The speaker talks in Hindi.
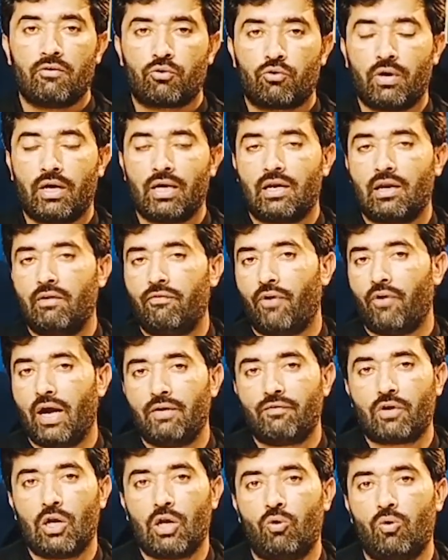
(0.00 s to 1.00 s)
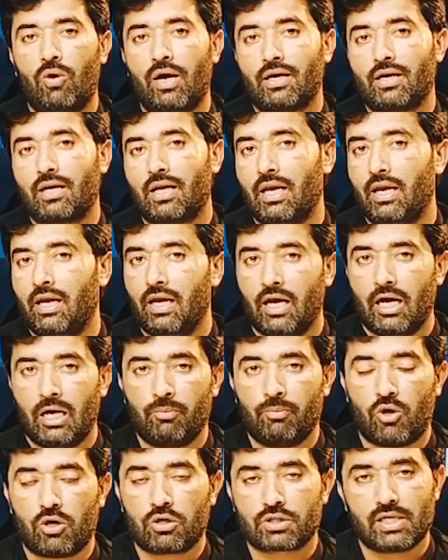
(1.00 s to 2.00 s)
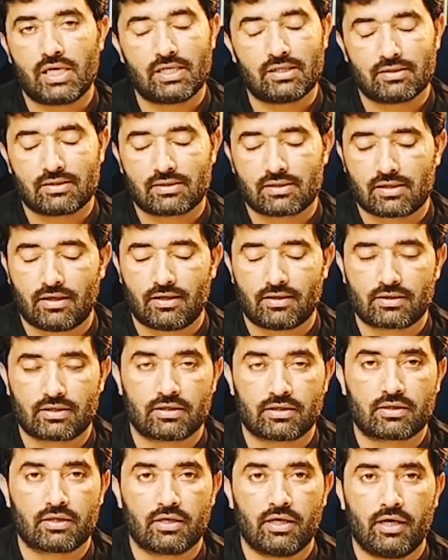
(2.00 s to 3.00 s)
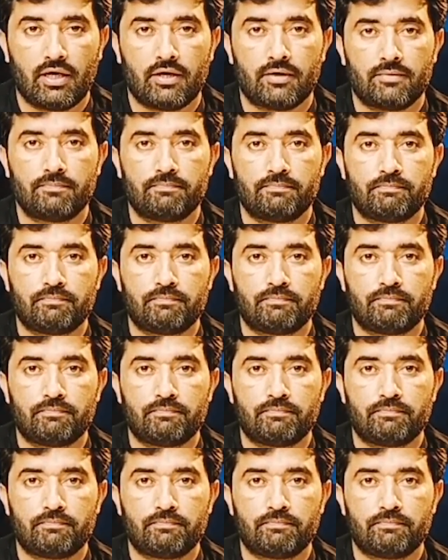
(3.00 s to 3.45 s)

25 किलोवाट की अनबॉक्सिंग स्टार्ट करते हैं